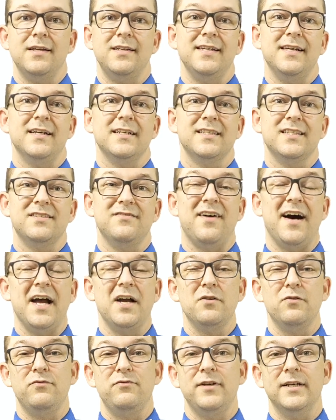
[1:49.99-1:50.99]
der
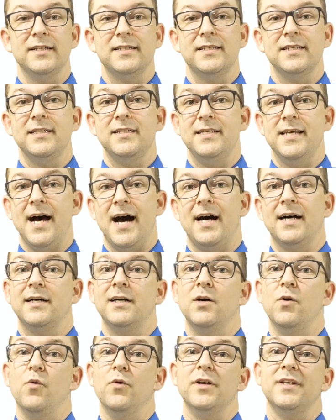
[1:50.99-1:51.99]
42
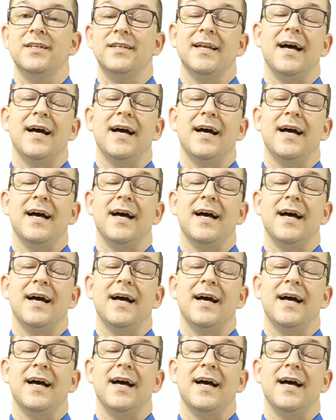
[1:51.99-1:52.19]
Jahre und